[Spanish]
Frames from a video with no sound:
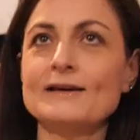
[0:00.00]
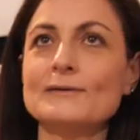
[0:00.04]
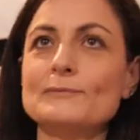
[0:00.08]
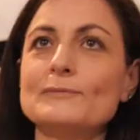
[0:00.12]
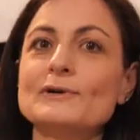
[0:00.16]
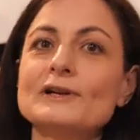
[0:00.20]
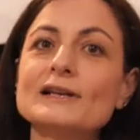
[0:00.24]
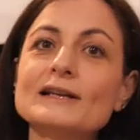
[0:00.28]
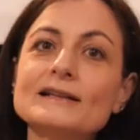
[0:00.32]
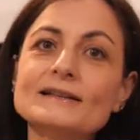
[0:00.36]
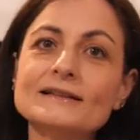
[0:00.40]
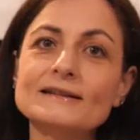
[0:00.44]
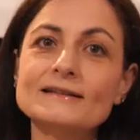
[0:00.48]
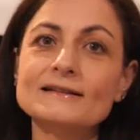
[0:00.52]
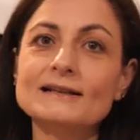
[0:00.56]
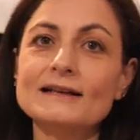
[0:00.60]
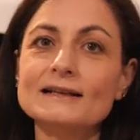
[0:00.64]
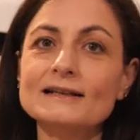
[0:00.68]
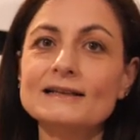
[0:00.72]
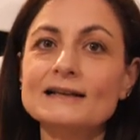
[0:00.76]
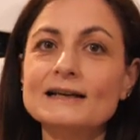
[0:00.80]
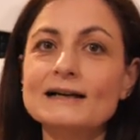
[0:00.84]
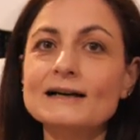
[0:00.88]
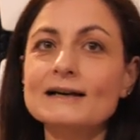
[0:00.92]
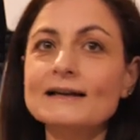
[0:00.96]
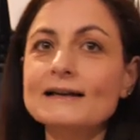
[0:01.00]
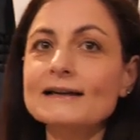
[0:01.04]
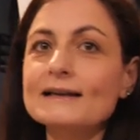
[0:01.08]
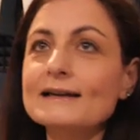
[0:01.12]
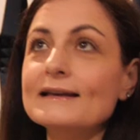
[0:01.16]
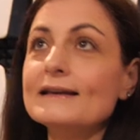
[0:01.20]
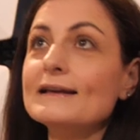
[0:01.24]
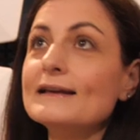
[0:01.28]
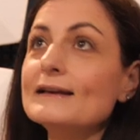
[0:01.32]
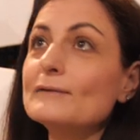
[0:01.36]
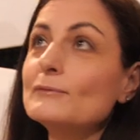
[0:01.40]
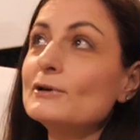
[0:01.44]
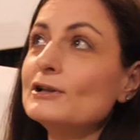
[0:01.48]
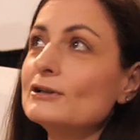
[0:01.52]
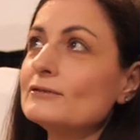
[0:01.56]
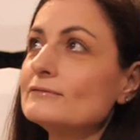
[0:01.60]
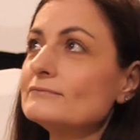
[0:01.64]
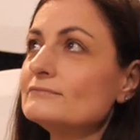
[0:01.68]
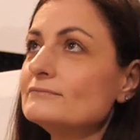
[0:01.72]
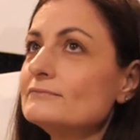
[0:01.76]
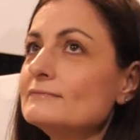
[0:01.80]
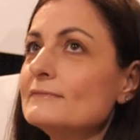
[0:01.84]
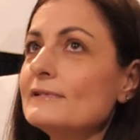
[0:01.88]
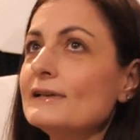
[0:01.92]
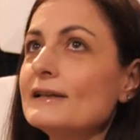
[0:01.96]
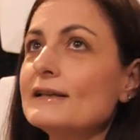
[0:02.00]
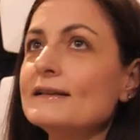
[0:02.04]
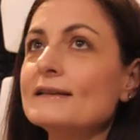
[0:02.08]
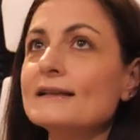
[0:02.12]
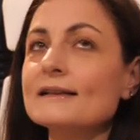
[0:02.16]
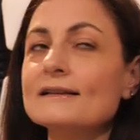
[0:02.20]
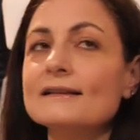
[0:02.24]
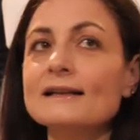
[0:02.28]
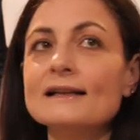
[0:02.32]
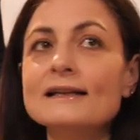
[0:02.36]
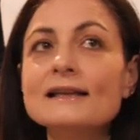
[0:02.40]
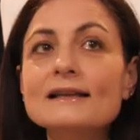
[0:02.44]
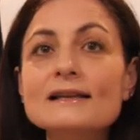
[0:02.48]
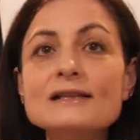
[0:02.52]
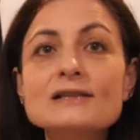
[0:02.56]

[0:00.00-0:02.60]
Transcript: ¿Por qué Tecnalia? Eh, bueno, en Tecnalia